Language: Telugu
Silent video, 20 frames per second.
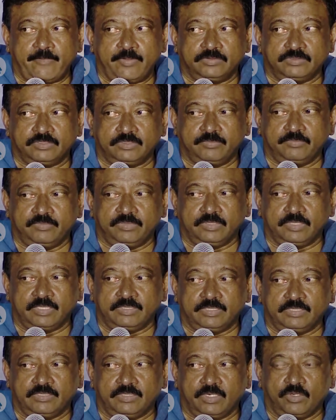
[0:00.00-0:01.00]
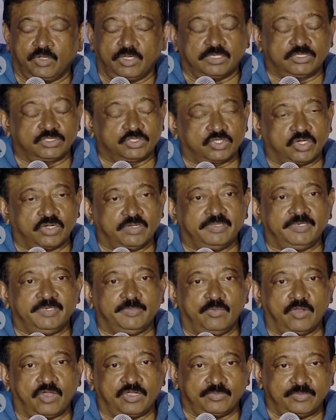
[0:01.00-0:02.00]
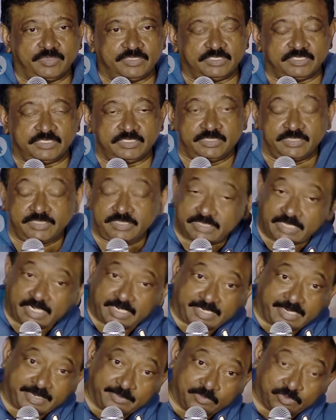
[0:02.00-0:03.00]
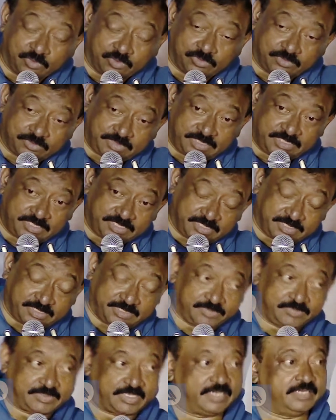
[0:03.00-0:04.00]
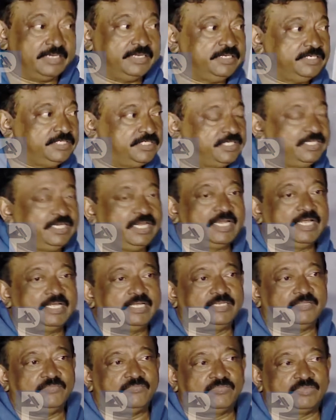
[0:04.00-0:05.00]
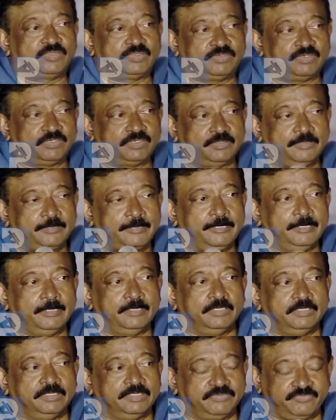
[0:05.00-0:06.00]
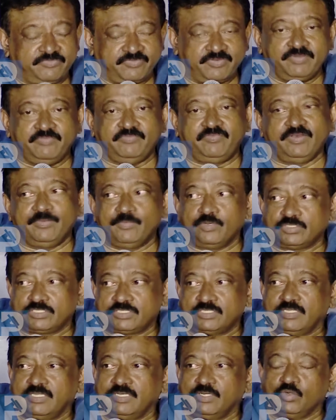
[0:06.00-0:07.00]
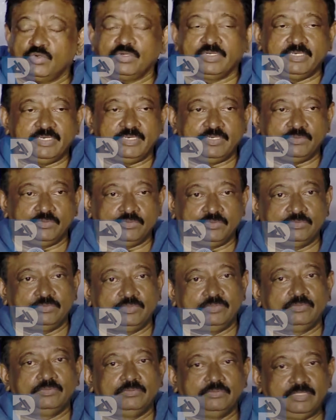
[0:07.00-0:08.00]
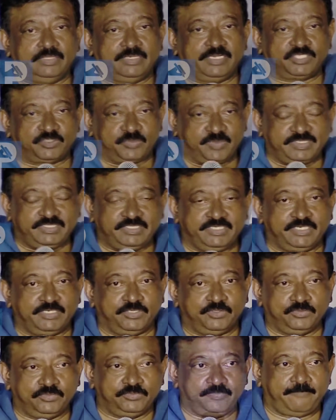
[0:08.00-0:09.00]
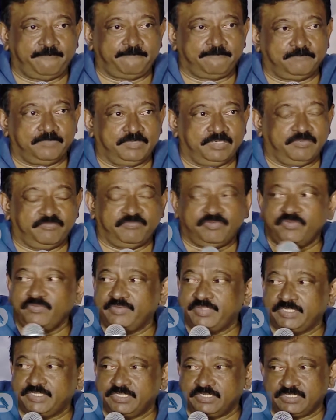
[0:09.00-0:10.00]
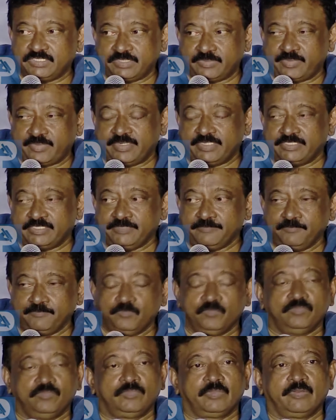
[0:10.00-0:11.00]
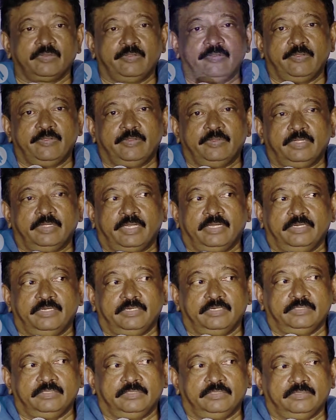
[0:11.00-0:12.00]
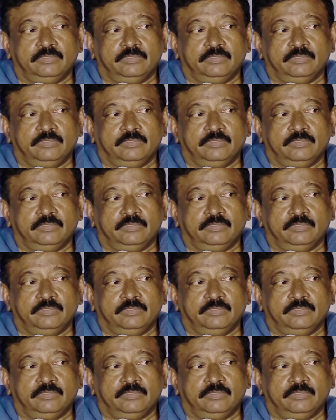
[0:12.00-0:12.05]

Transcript: is an extraordinary blockbuster hit ఆ టైంలో తీసింది తన నుంచి ఇలాంటి ఎంత డిఫరెంట్ ఫిల్మ్ వస్తుందని కూడా నేను నేను ఎక్స్పెక్ట్ చేయలేదు అండ్ ఎవ్రీ వే ఇట్ సర్ప్రైజింగ్ అండ్